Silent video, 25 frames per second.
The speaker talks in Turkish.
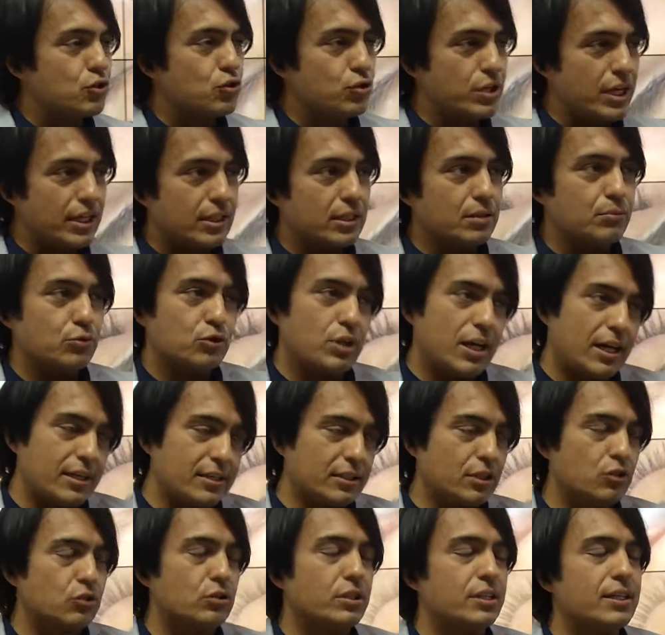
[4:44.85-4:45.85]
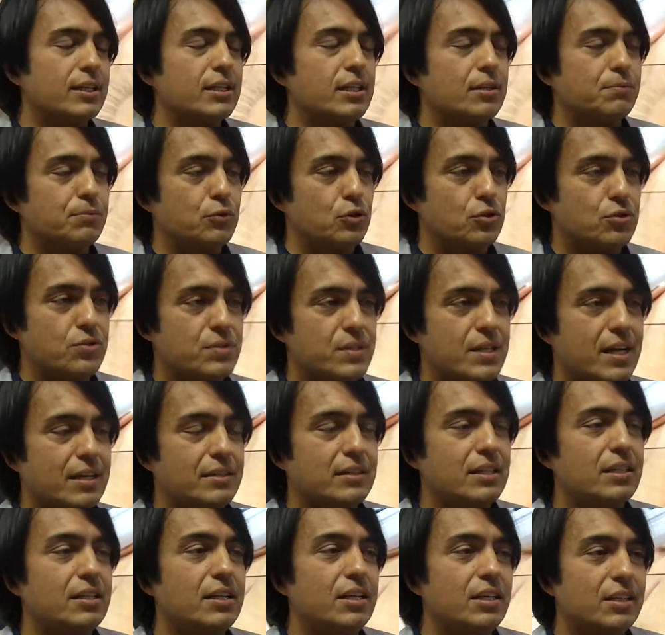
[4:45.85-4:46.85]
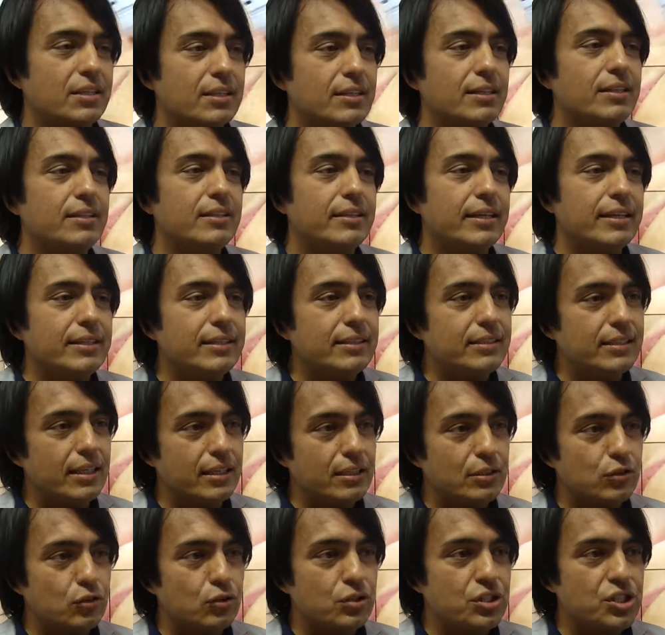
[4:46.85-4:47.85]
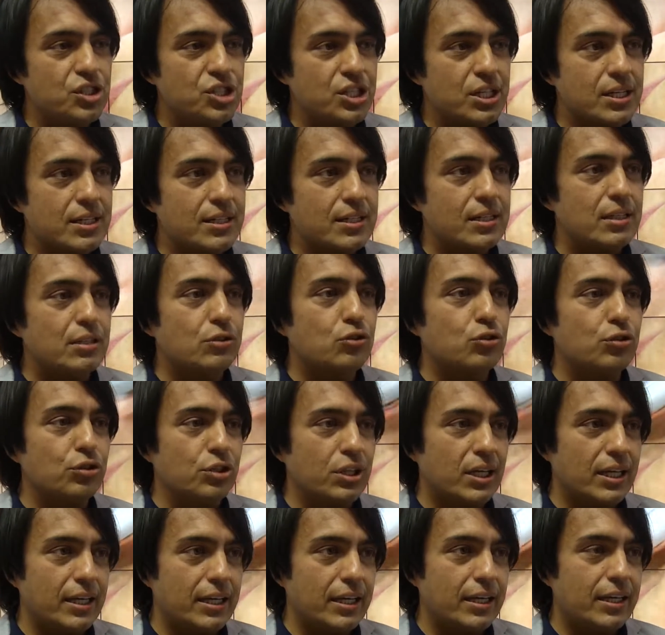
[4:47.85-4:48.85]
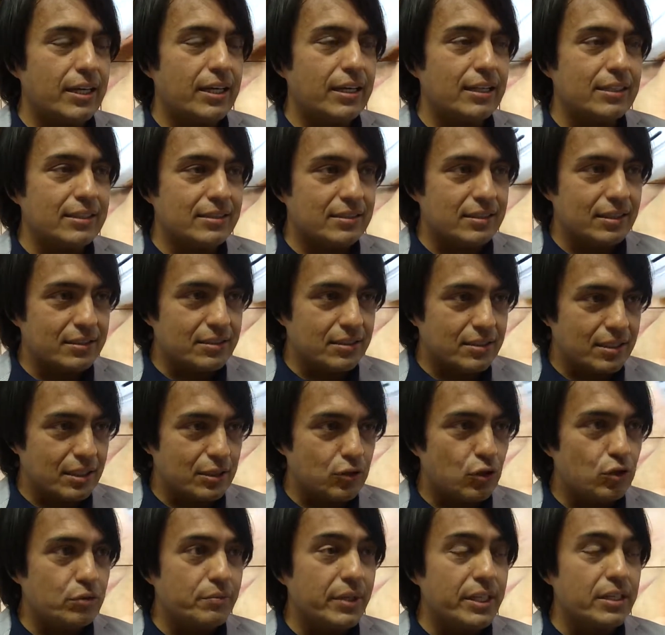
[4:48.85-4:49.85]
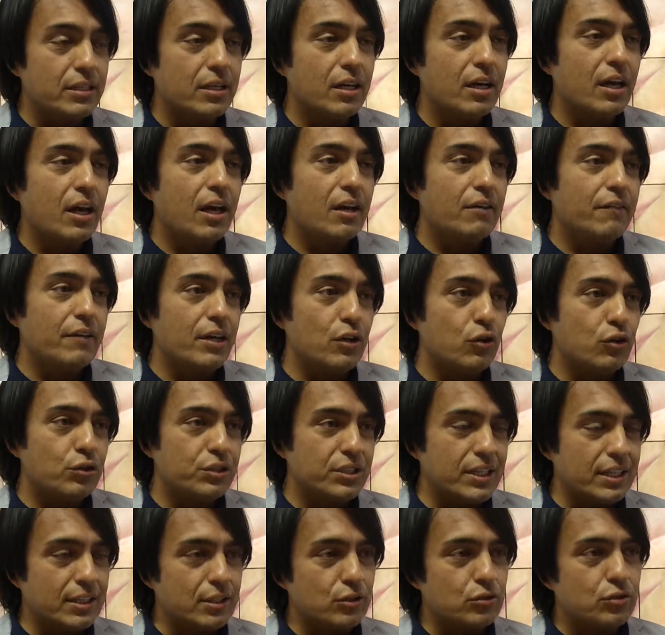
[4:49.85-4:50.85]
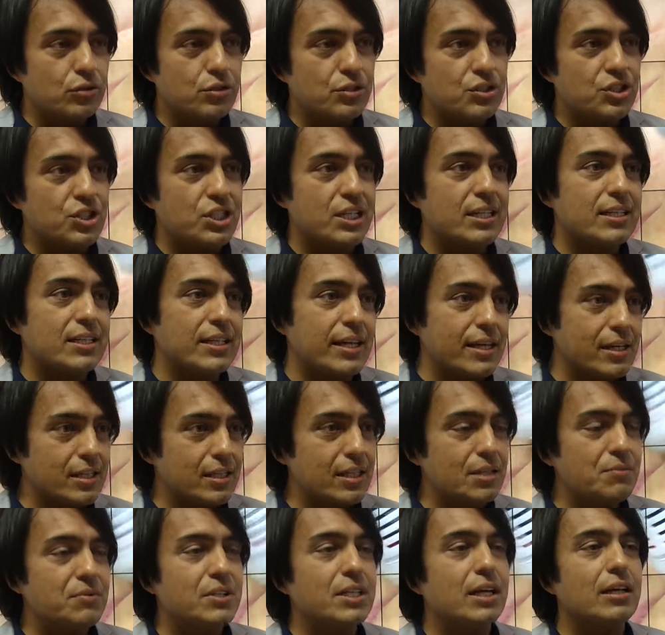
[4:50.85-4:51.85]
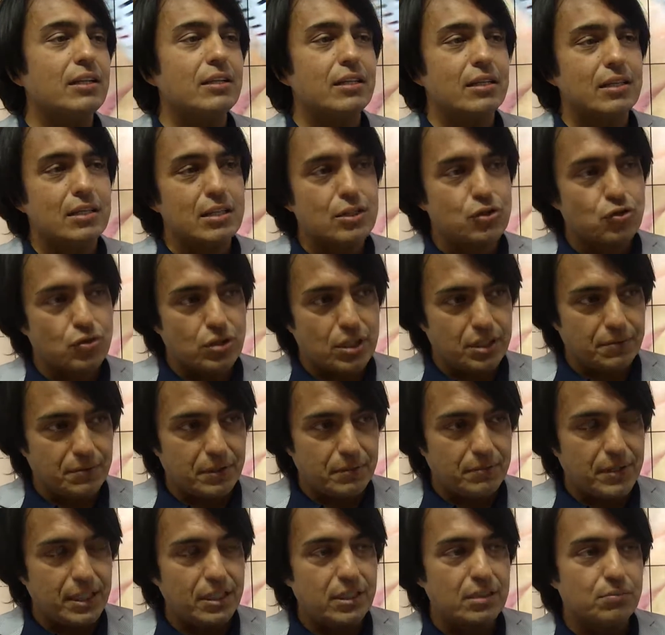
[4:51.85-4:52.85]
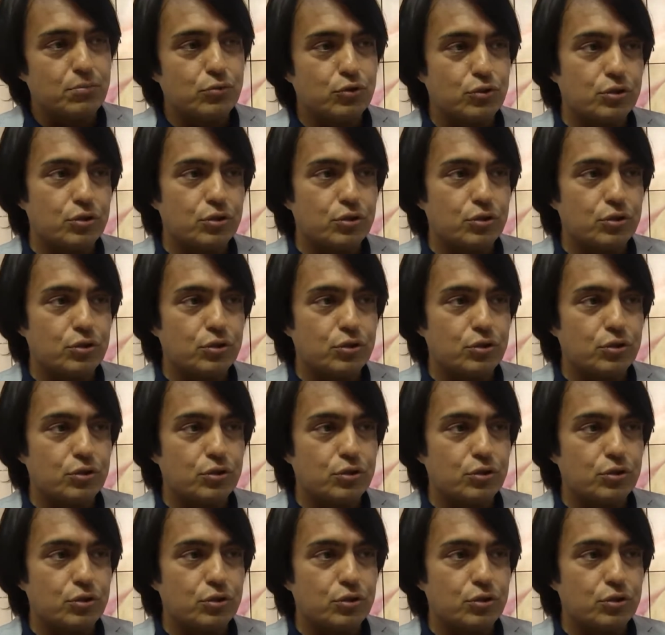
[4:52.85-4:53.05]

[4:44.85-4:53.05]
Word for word: Sürekli bunu ARGE olarak yapıyoruz zaten. İki, yeni teknolojileri Türkiye'ye ilk tanıtan olmak ve o teknolojileri yerli imkanlarla sunabilmek.